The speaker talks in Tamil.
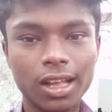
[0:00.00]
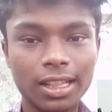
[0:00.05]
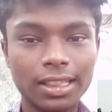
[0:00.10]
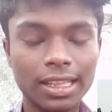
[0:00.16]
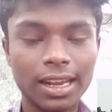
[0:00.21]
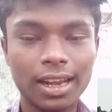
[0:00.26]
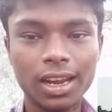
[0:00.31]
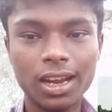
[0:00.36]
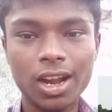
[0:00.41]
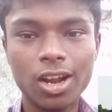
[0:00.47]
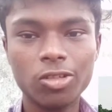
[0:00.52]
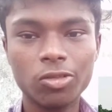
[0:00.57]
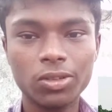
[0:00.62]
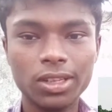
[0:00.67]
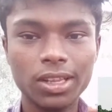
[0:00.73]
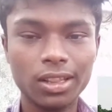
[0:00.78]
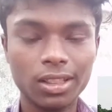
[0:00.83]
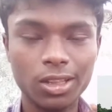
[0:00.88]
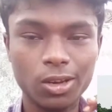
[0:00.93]
அந்த ரெக்கார்டு
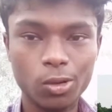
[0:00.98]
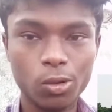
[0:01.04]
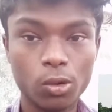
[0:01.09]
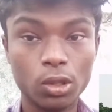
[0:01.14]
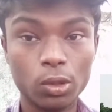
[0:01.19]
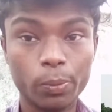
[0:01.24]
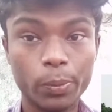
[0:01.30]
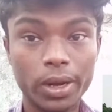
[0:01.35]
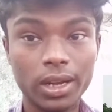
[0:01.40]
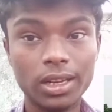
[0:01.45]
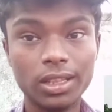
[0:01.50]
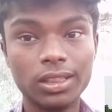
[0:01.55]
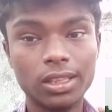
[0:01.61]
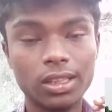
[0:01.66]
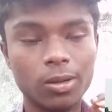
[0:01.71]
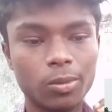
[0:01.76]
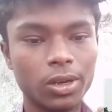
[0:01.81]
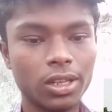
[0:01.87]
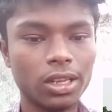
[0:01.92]
வந்து எந்த அளவுக்கு வந்து
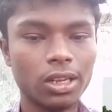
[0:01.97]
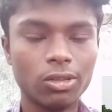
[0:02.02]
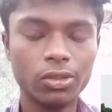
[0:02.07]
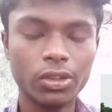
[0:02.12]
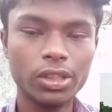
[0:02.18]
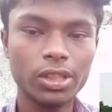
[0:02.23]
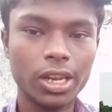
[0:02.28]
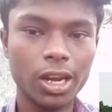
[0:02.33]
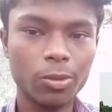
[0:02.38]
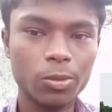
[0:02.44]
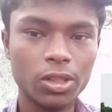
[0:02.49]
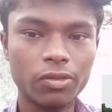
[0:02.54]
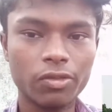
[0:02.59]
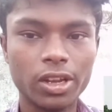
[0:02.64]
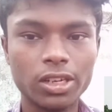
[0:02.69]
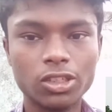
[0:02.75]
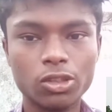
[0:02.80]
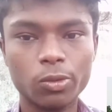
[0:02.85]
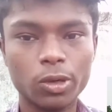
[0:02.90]
பண்ணியிருந்தது அப்படிங்கிறது வந்து தளபதி
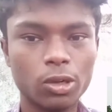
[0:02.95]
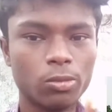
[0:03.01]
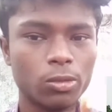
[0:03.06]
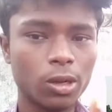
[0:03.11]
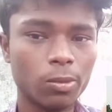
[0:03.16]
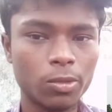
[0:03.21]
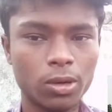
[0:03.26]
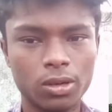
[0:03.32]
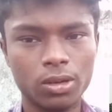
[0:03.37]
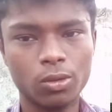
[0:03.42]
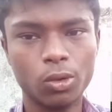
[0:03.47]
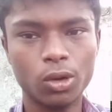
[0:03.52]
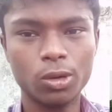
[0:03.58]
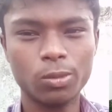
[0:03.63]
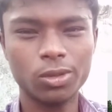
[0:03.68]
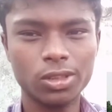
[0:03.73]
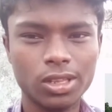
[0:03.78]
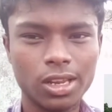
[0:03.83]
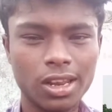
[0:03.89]
ஃபேன்ஸ் மட்டும் இல்லாமல்
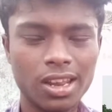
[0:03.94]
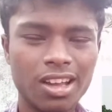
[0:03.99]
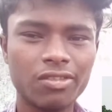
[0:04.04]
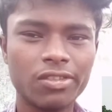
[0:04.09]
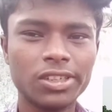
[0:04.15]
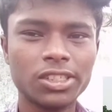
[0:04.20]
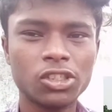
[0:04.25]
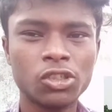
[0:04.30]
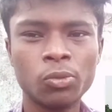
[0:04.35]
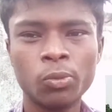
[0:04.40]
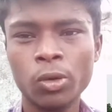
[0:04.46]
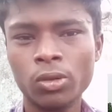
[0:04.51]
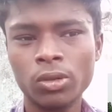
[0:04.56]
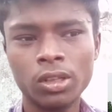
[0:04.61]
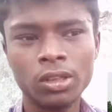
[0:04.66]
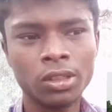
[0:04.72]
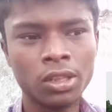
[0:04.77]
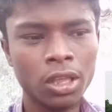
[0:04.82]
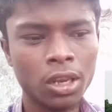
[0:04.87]
ஒட்டுமொத்த எல்லா ஃபேன்ஸுமே
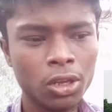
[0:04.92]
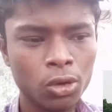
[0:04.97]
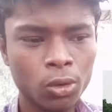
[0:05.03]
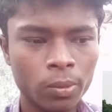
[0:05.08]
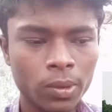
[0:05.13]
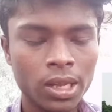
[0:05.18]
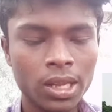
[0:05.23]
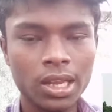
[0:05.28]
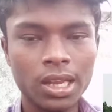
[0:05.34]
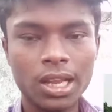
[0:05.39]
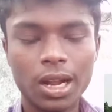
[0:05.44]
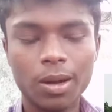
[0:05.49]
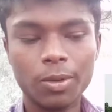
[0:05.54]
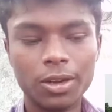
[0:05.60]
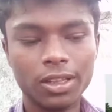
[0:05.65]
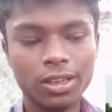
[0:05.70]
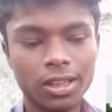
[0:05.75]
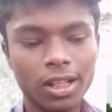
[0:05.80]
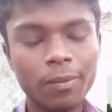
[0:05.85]
வந்து தெரியும்
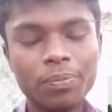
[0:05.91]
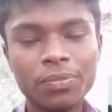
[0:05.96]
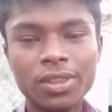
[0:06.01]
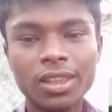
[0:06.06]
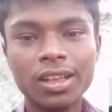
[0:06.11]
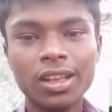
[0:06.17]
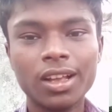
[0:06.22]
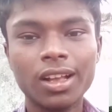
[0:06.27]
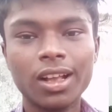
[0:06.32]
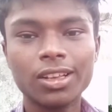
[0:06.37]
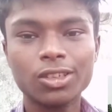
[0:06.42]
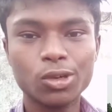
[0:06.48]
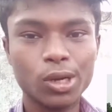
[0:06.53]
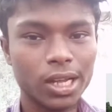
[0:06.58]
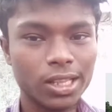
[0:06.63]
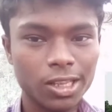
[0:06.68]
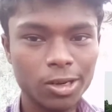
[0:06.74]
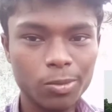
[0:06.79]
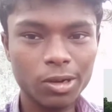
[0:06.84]
அப்படிங்கலாம் ஸோ
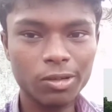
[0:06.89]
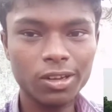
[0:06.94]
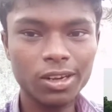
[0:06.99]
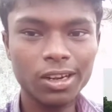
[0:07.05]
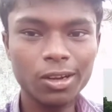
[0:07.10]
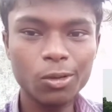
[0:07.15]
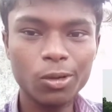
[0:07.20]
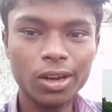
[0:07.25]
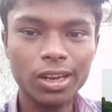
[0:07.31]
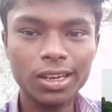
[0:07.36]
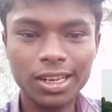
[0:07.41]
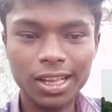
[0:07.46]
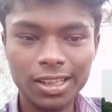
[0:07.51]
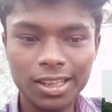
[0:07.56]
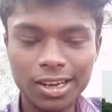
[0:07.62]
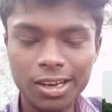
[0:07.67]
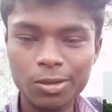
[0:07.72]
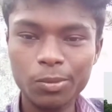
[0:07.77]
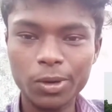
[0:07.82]
கதர்பவர்கள் உங்களால்
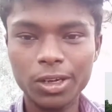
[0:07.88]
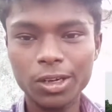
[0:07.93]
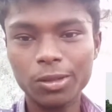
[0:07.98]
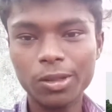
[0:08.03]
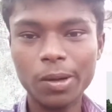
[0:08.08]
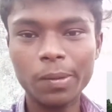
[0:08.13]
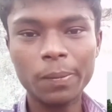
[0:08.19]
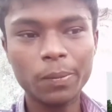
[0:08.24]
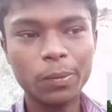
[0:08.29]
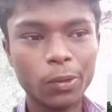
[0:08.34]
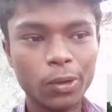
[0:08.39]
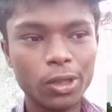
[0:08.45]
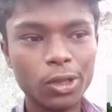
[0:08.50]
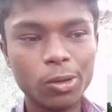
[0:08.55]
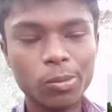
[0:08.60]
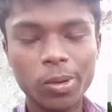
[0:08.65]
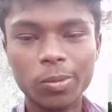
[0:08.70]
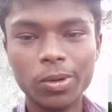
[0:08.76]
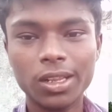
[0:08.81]
கதறால் மட்டும்தான்
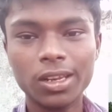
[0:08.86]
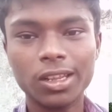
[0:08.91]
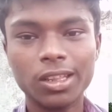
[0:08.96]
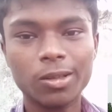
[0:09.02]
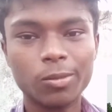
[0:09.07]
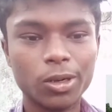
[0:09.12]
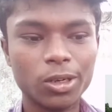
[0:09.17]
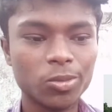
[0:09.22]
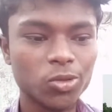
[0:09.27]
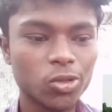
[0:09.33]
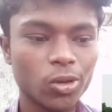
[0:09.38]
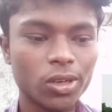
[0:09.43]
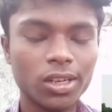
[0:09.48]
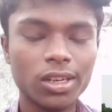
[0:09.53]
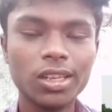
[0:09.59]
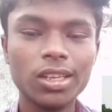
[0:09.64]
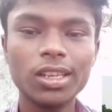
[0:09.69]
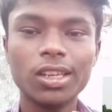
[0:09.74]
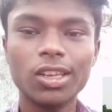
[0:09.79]
முடியும் அப்படிங்கிறத மட்டும்
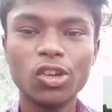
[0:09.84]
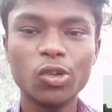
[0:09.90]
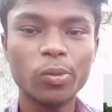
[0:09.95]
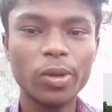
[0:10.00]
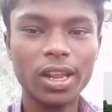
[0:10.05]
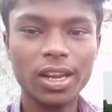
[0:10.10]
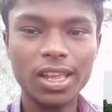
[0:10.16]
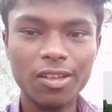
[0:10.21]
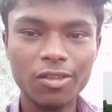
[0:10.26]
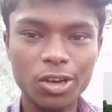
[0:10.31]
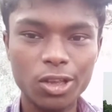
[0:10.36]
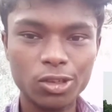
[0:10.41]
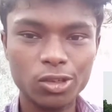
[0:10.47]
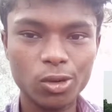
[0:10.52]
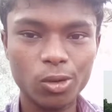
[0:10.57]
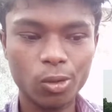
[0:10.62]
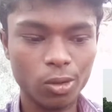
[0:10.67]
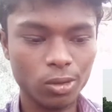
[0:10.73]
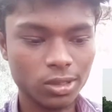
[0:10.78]
சொல்லிவிட்டு இன்னும் நிறையா
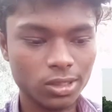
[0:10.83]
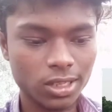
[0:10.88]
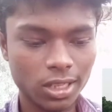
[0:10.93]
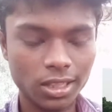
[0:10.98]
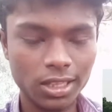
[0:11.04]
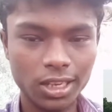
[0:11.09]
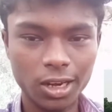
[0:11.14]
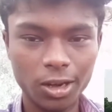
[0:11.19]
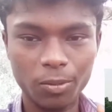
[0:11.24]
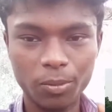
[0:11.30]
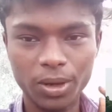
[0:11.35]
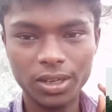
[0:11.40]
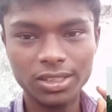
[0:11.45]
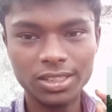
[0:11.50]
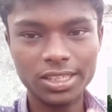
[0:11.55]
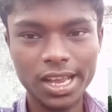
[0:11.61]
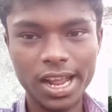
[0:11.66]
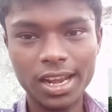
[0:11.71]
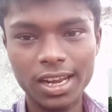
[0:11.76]
வீடியோஸில் உங்களை வந்து சந்திக்கிறேன்ப்பா
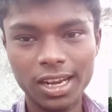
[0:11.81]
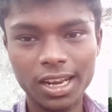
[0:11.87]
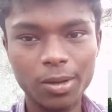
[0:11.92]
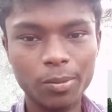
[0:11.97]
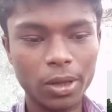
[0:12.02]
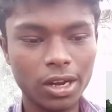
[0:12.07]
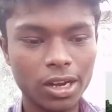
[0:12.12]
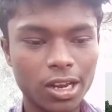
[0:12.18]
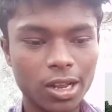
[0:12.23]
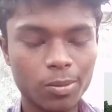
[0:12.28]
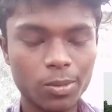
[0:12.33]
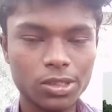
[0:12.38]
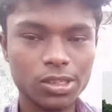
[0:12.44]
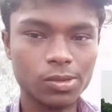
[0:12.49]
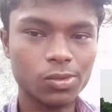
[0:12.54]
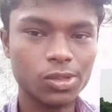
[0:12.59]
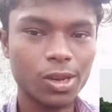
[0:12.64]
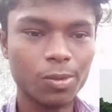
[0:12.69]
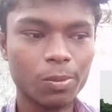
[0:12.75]
சேனலை மறக்காமல்
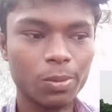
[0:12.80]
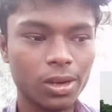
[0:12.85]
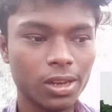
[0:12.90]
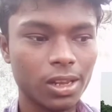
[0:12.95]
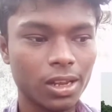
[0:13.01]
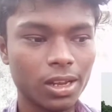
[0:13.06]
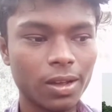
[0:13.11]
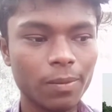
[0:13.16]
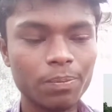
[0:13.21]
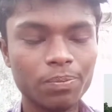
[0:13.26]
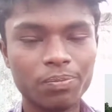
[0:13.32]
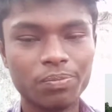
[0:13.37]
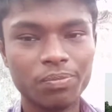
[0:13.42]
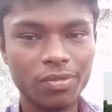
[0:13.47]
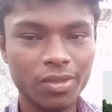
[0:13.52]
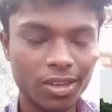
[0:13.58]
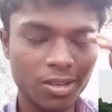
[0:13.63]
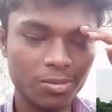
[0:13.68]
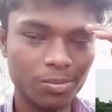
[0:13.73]
சப்ஸ்கிரைப் பண்ணிடுங்க
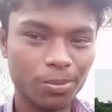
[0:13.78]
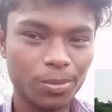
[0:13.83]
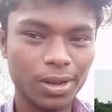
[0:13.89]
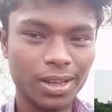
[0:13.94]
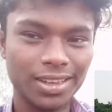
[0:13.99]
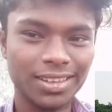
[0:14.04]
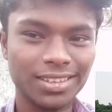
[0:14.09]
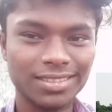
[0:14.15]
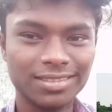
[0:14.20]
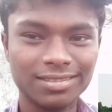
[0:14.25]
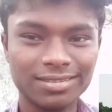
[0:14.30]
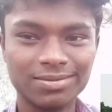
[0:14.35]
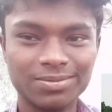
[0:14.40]
பாய்